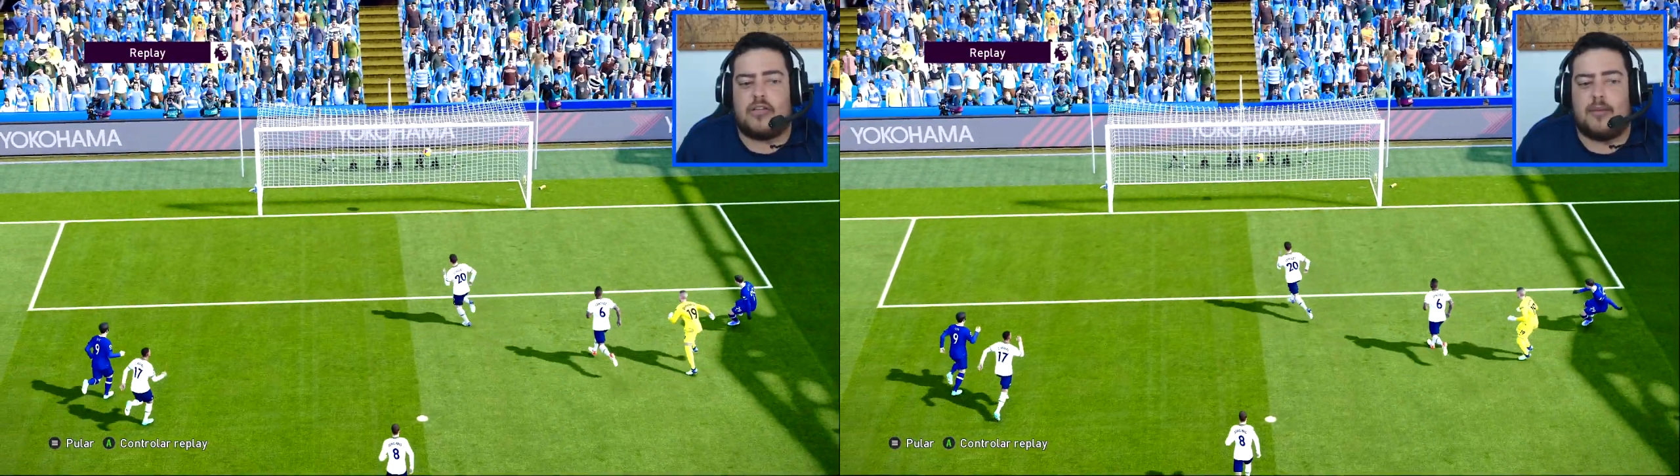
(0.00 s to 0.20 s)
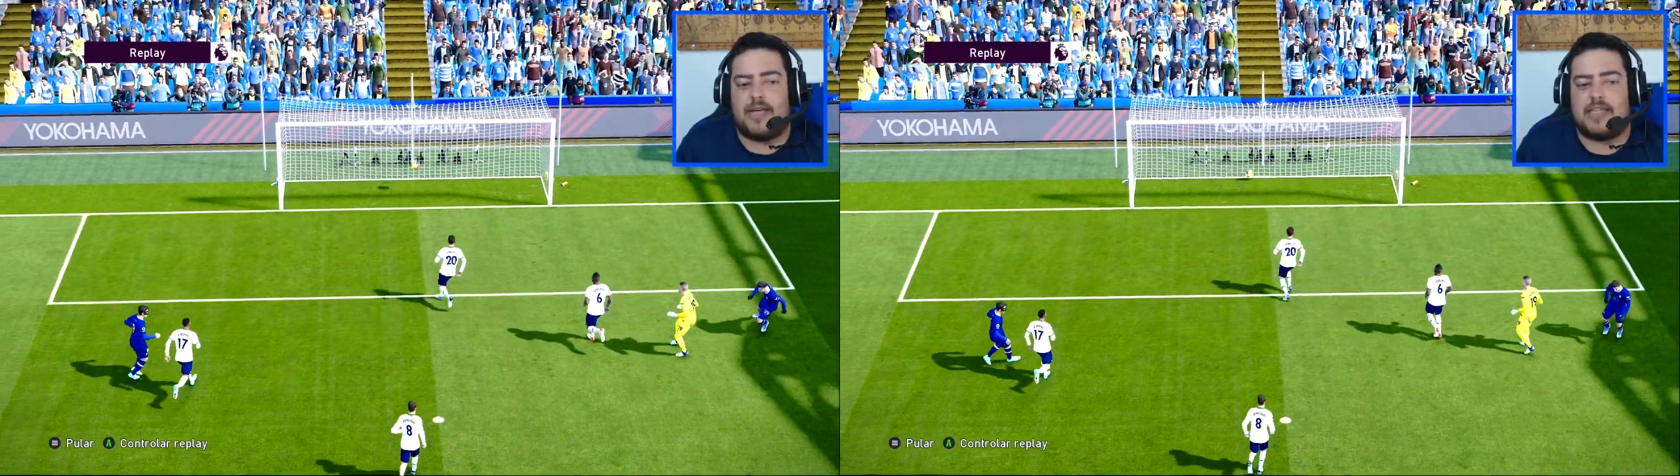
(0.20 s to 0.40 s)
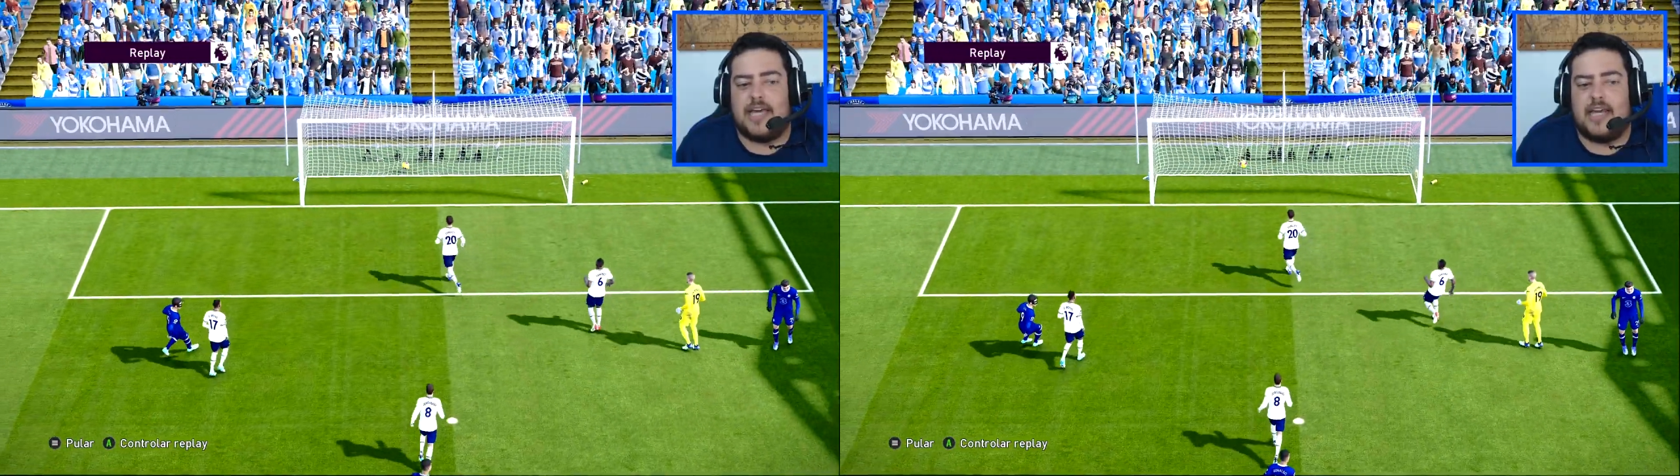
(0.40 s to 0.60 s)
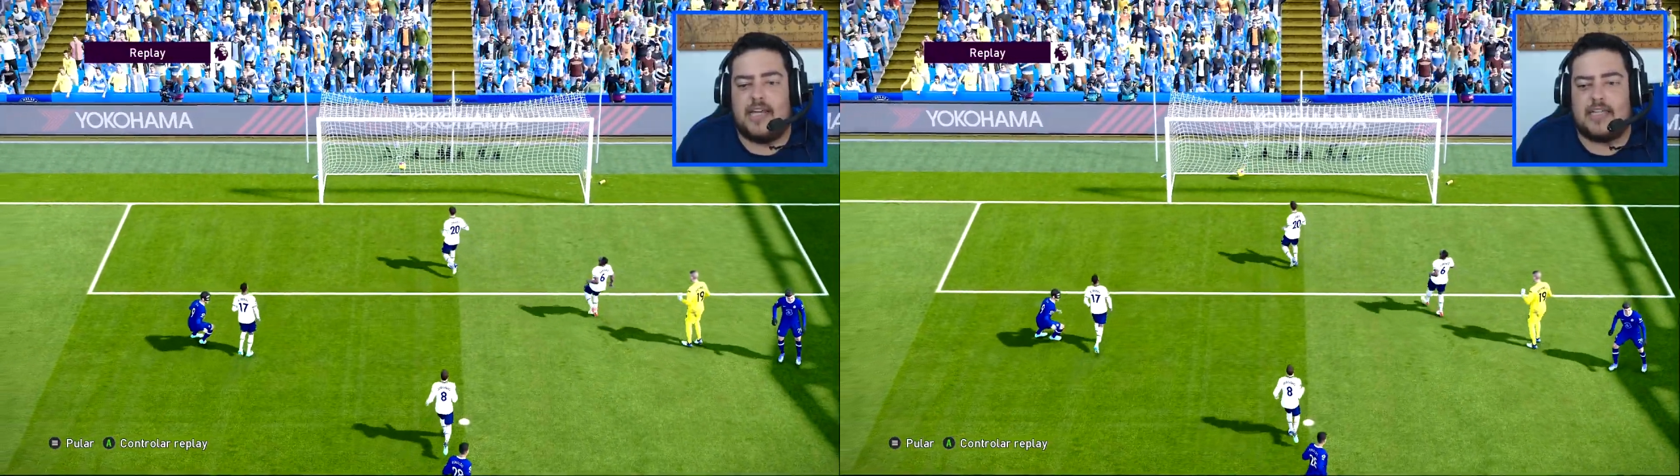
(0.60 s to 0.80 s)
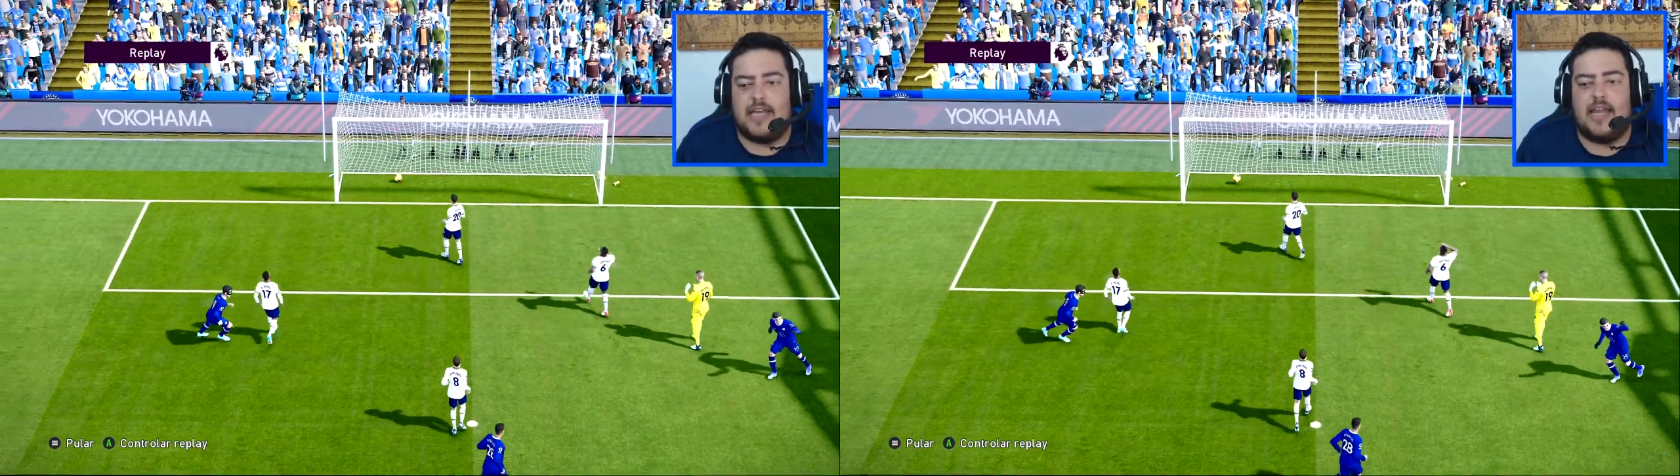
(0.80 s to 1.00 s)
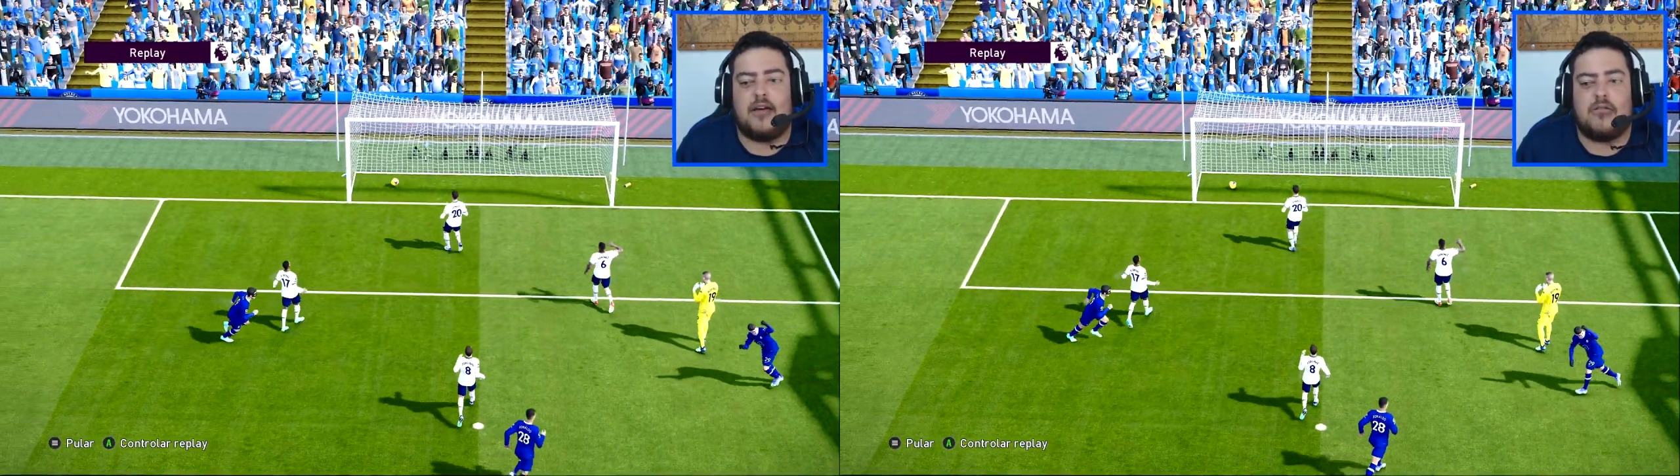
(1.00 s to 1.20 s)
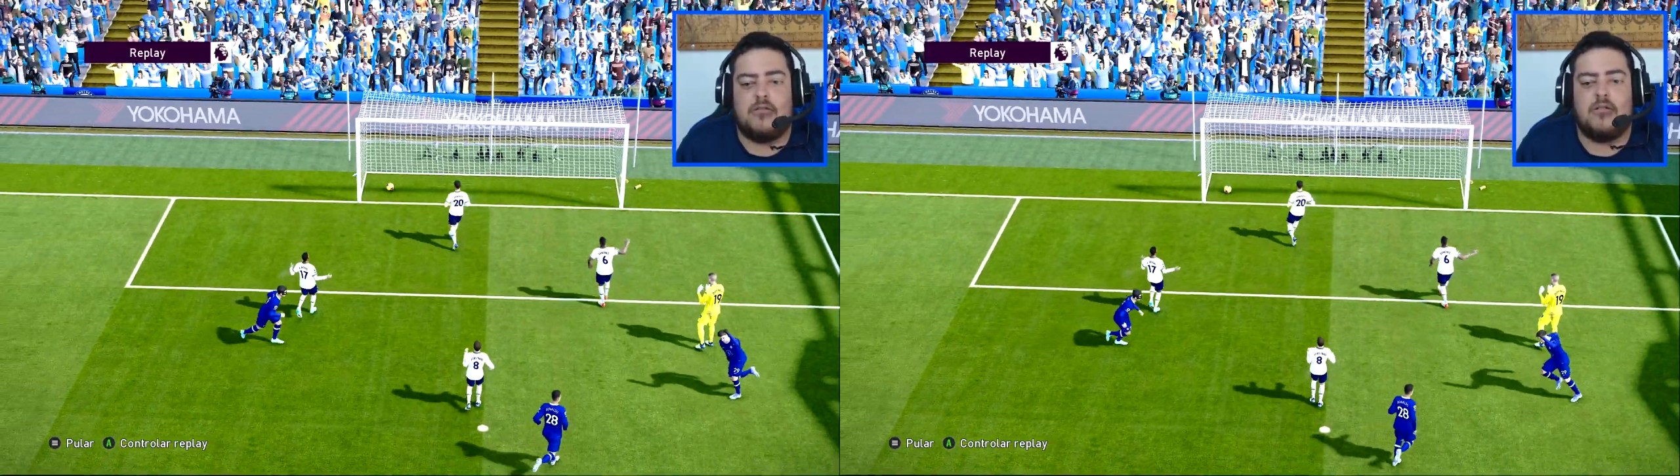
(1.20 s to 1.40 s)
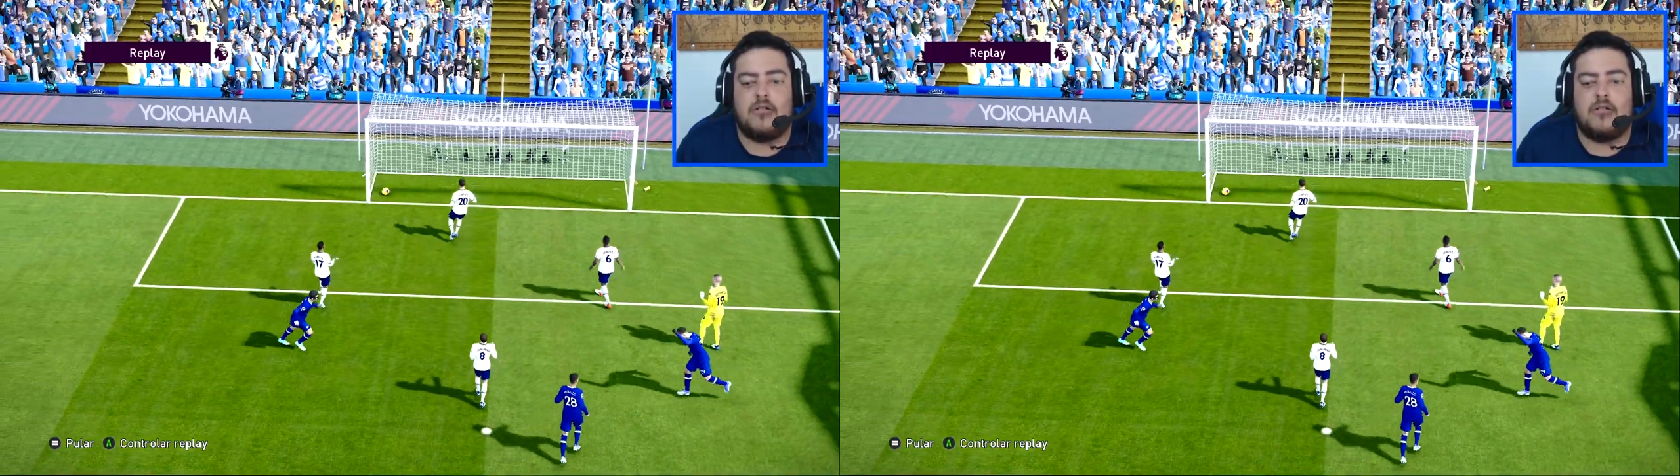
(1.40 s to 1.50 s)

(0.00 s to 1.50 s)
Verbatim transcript: tenha mais que ele nesse elenco.